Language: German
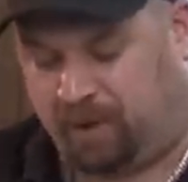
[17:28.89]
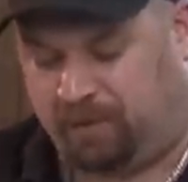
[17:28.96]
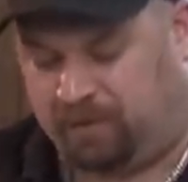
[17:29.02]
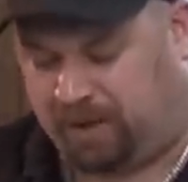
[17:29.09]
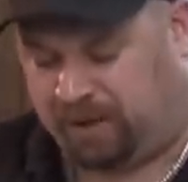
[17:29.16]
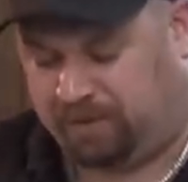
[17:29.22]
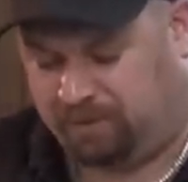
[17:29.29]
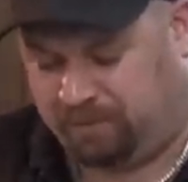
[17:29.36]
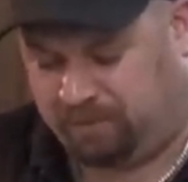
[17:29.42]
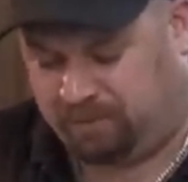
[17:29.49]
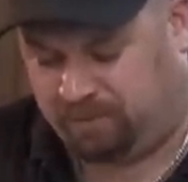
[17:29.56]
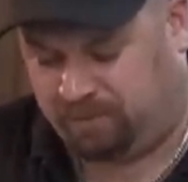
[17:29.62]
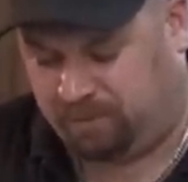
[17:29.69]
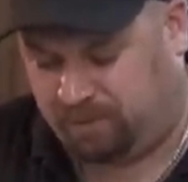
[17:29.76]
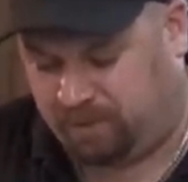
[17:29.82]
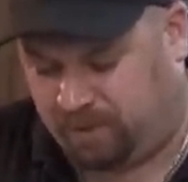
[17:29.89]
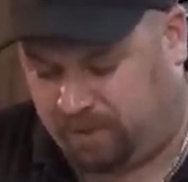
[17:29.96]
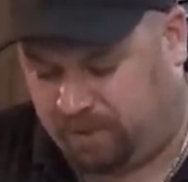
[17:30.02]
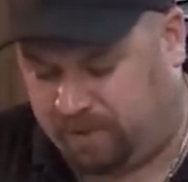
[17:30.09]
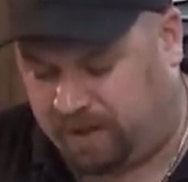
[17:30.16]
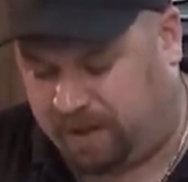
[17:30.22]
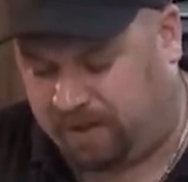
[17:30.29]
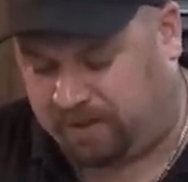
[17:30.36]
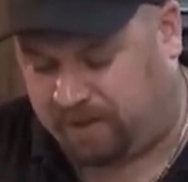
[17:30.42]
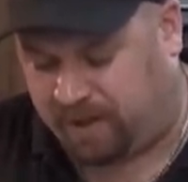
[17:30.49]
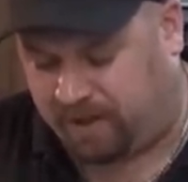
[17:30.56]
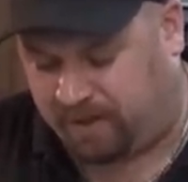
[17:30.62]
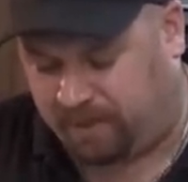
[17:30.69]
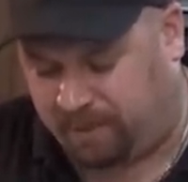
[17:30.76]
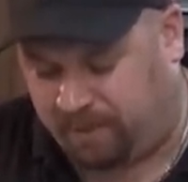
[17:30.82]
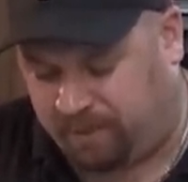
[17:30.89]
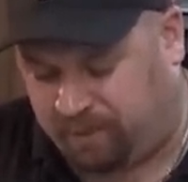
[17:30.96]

Und dann, täte ich sagen,